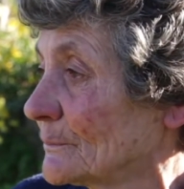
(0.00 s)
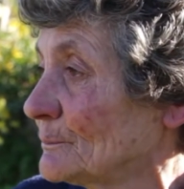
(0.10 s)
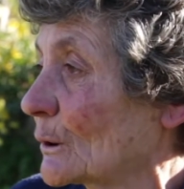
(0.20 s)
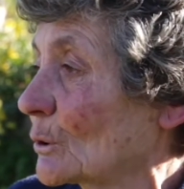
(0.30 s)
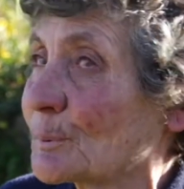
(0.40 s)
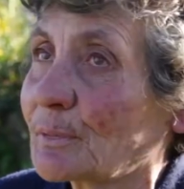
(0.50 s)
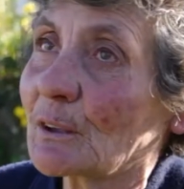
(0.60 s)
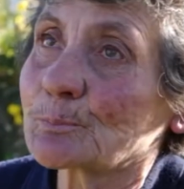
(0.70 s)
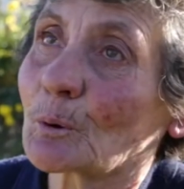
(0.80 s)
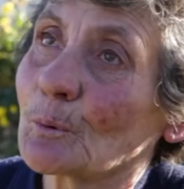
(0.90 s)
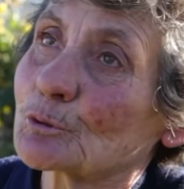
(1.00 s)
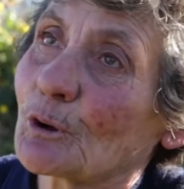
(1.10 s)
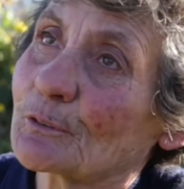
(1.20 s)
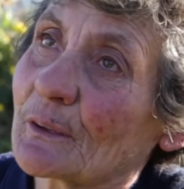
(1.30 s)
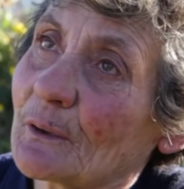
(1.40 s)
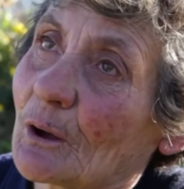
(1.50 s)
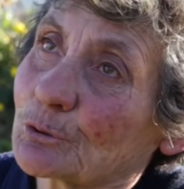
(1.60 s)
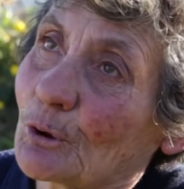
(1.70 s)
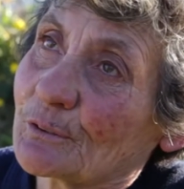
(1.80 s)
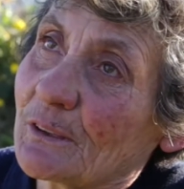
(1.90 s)
Mas não apetece para uma sozinha,
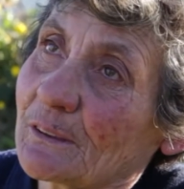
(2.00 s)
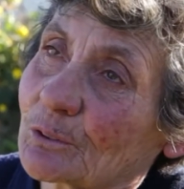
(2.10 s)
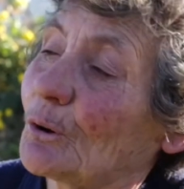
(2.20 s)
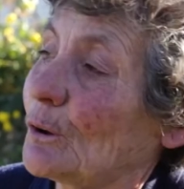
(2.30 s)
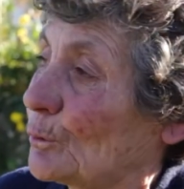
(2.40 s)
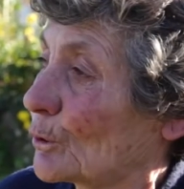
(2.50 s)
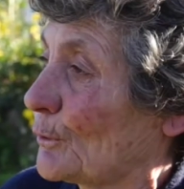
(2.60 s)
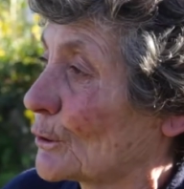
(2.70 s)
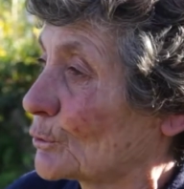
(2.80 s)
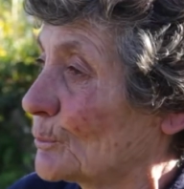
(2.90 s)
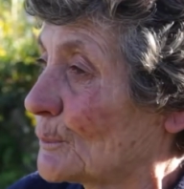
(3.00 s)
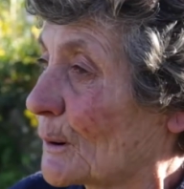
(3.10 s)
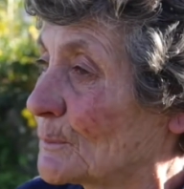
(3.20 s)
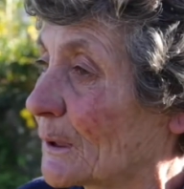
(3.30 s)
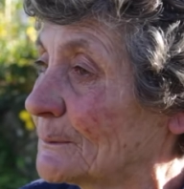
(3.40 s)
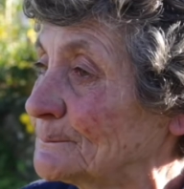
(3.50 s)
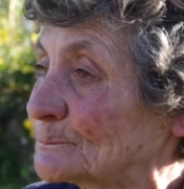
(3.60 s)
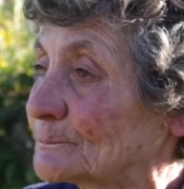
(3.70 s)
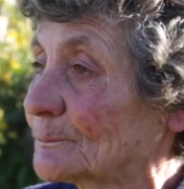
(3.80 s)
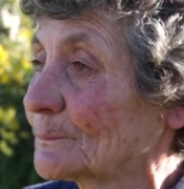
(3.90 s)
sozinha, então eu não faço comer para mim.
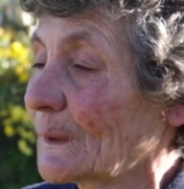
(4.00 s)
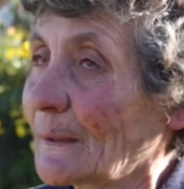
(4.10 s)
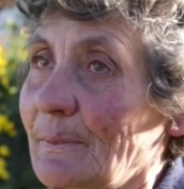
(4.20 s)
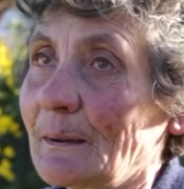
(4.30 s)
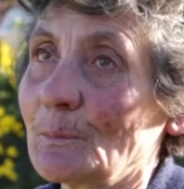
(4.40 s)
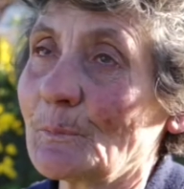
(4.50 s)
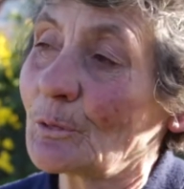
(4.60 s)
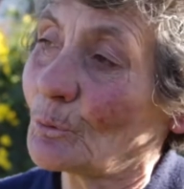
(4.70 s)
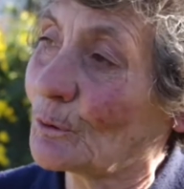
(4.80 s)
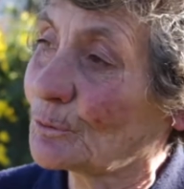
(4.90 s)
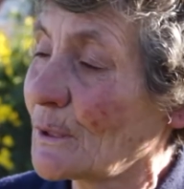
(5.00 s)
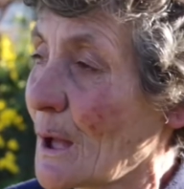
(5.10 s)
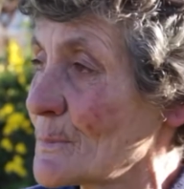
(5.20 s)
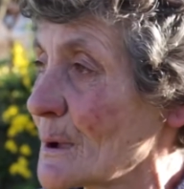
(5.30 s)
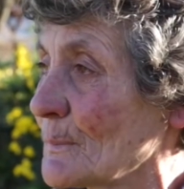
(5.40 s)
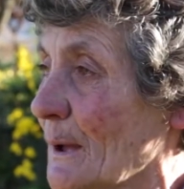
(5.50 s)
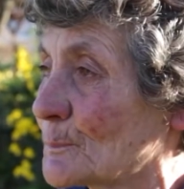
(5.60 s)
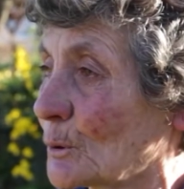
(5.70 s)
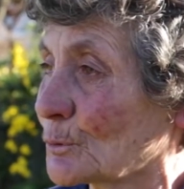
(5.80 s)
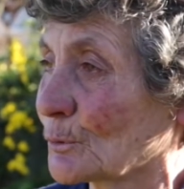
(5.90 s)
Antigamente, quando tinha a minha mãe,
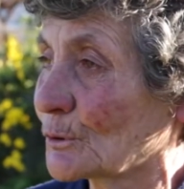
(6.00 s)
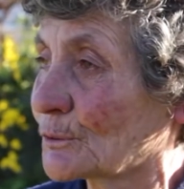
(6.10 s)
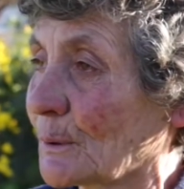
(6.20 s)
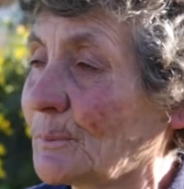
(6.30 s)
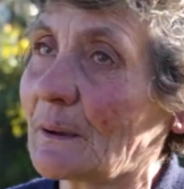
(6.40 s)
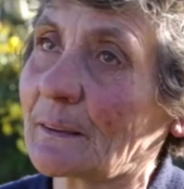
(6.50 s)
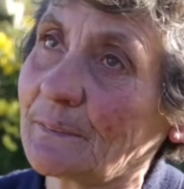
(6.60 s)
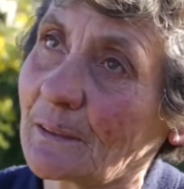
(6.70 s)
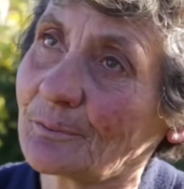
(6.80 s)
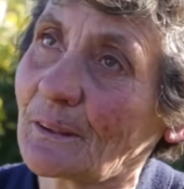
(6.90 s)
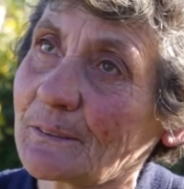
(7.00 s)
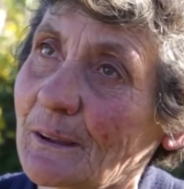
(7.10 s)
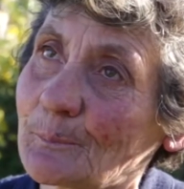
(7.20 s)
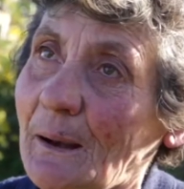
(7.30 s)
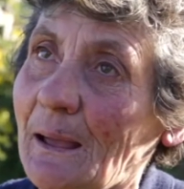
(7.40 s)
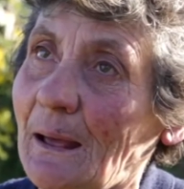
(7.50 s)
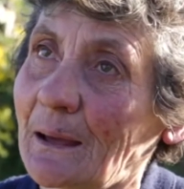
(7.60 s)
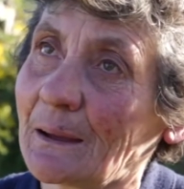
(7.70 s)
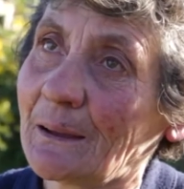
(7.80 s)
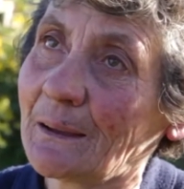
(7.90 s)
pronto, sabia que tinha de fazer para
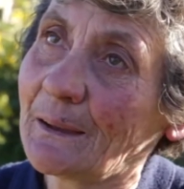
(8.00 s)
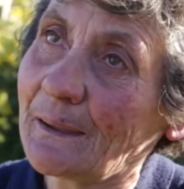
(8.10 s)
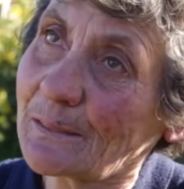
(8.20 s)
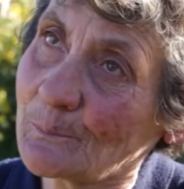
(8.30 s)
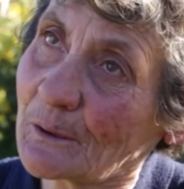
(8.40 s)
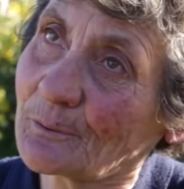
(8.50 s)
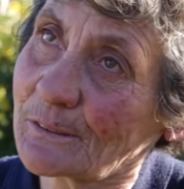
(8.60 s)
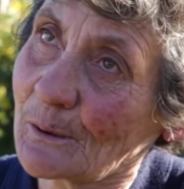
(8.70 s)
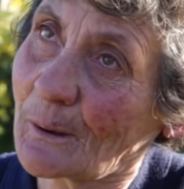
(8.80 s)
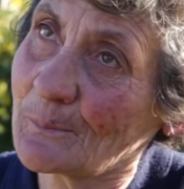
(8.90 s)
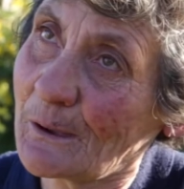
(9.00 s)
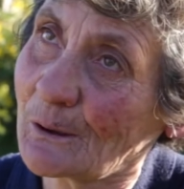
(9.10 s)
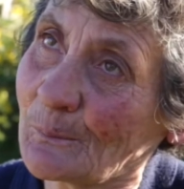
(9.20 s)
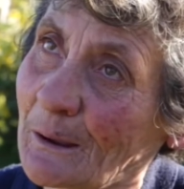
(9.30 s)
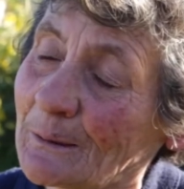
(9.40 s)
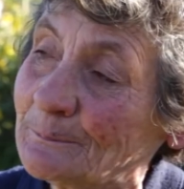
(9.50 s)
ela, também fazia para mim, não é?